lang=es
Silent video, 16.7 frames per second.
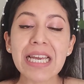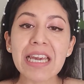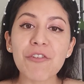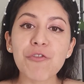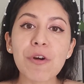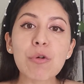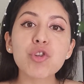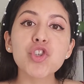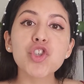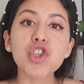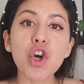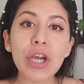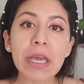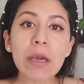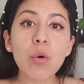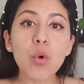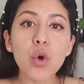que fue un
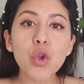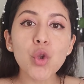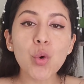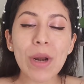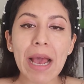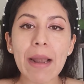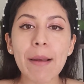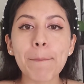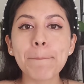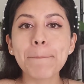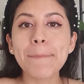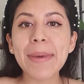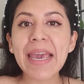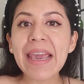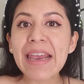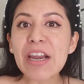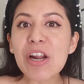choque cultural,
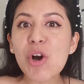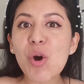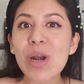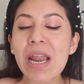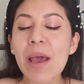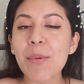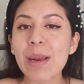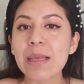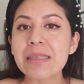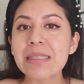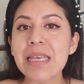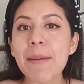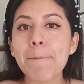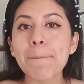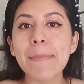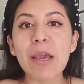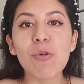pero la verdad es que
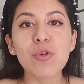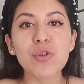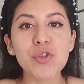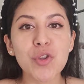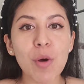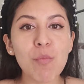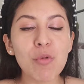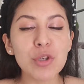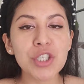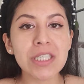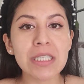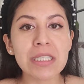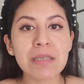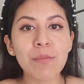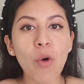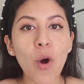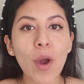me gustó
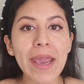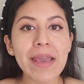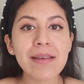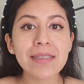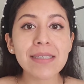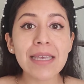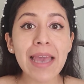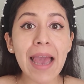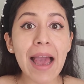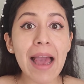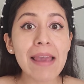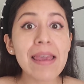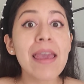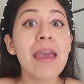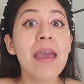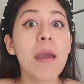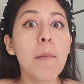muchísimo, es que hay
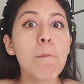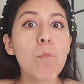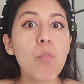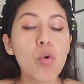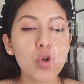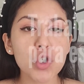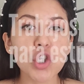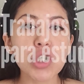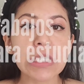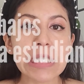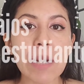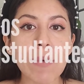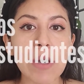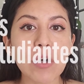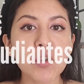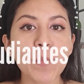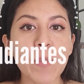muchos
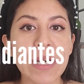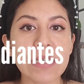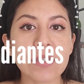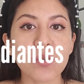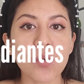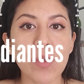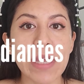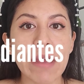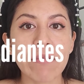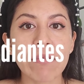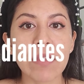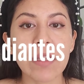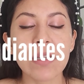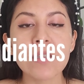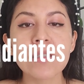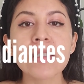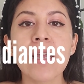trabajos para
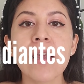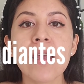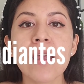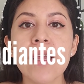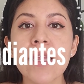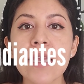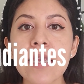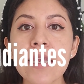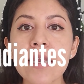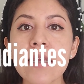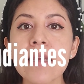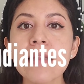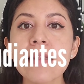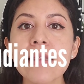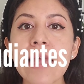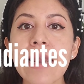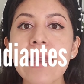estudiantes
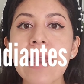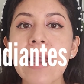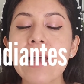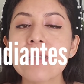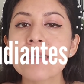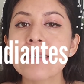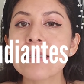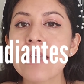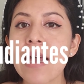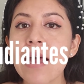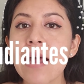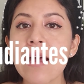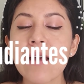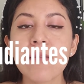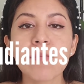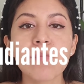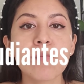y te
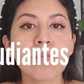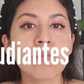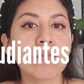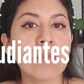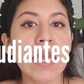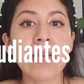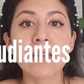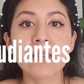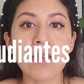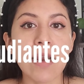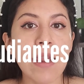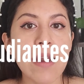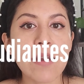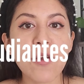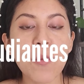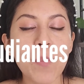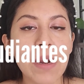alcanza mm, el
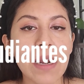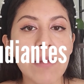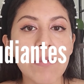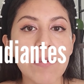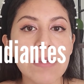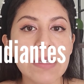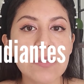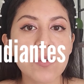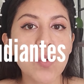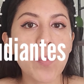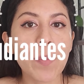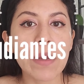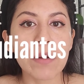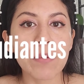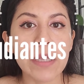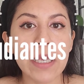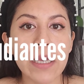salario para vivir
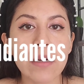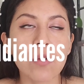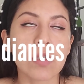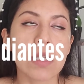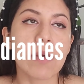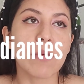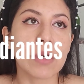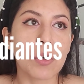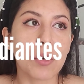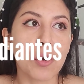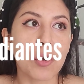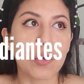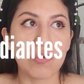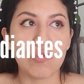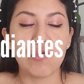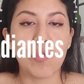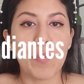súper bien, o sea, bueno,
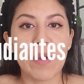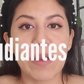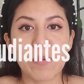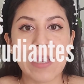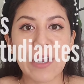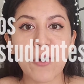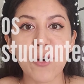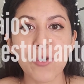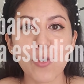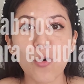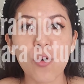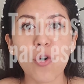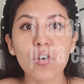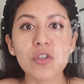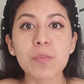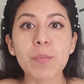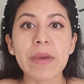no súper bien con
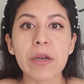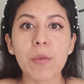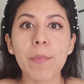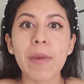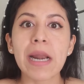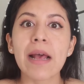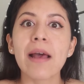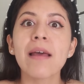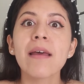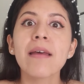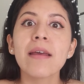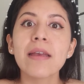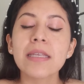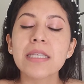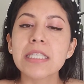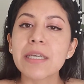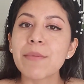lujos, pero para
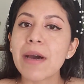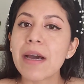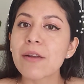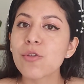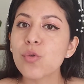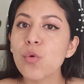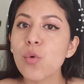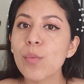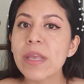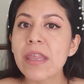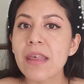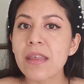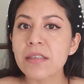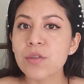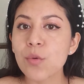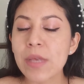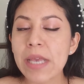llevar tu vida
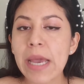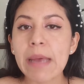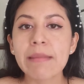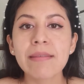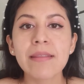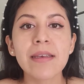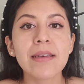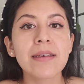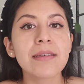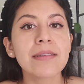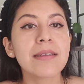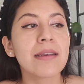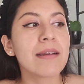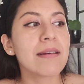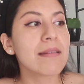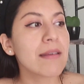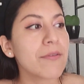de estudiante,
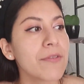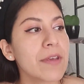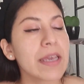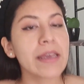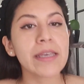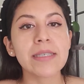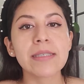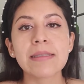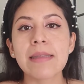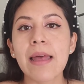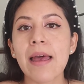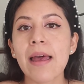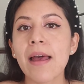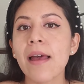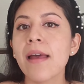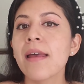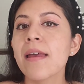salir de
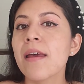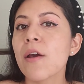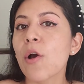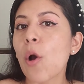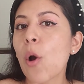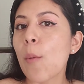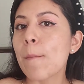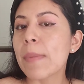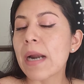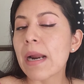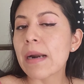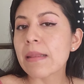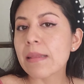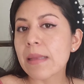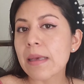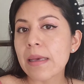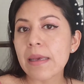fiesta,
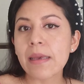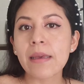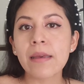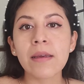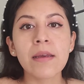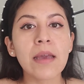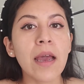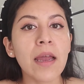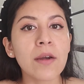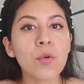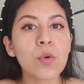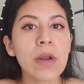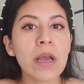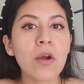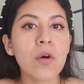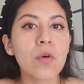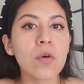comprarte
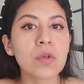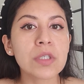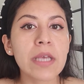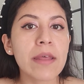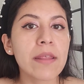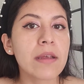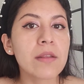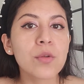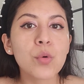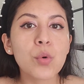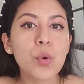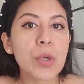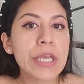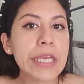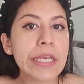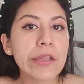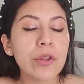alguna cosa, darte un
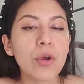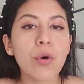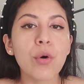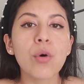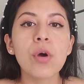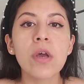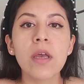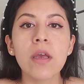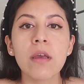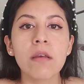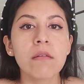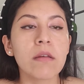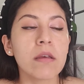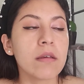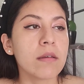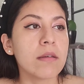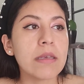lujito,
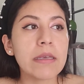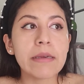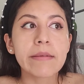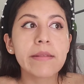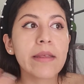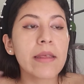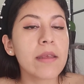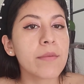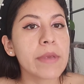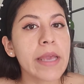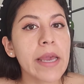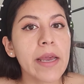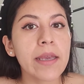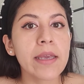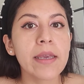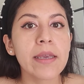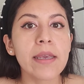eh, irte de
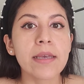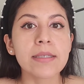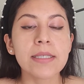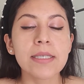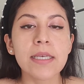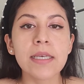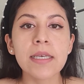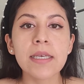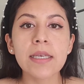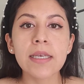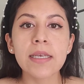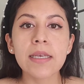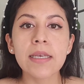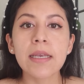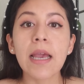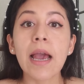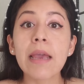viaje y así.
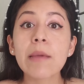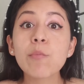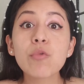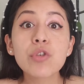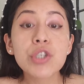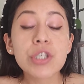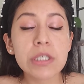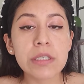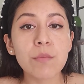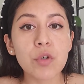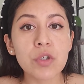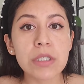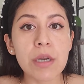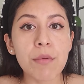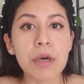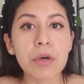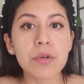Y hay muchísimos
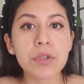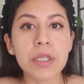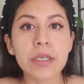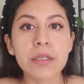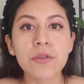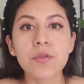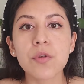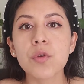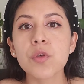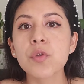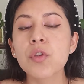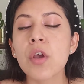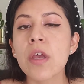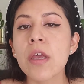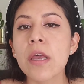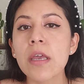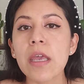trabajos de estos
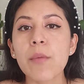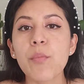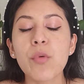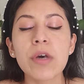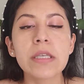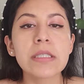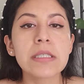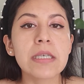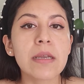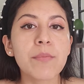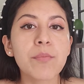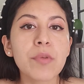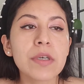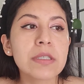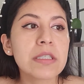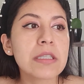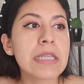que pueden ser
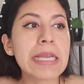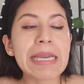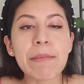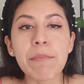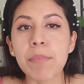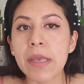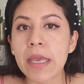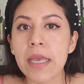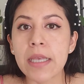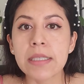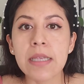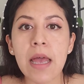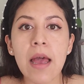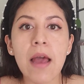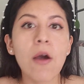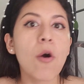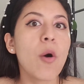pues de
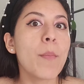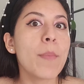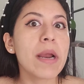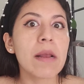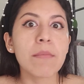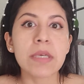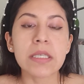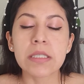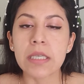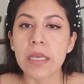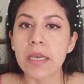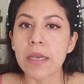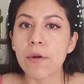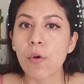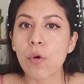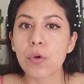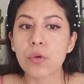limpieza o para
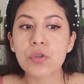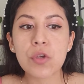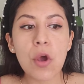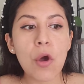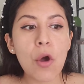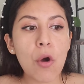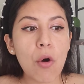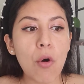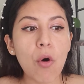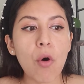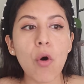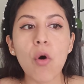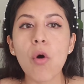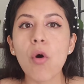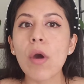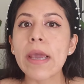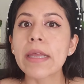meseros
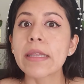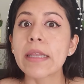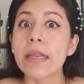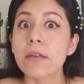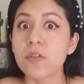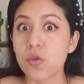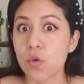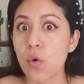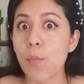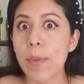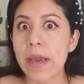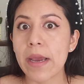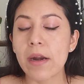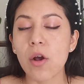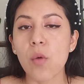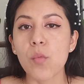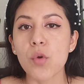o en el
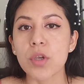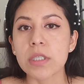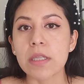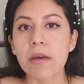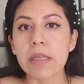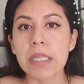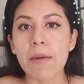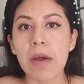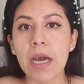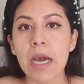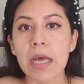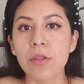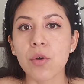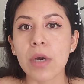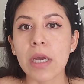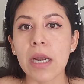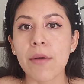súper, como yo estaba
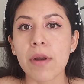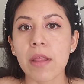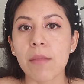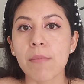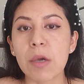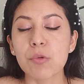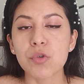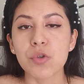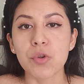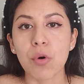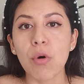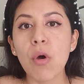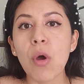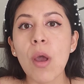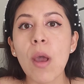trabajando, que la verdad me gustó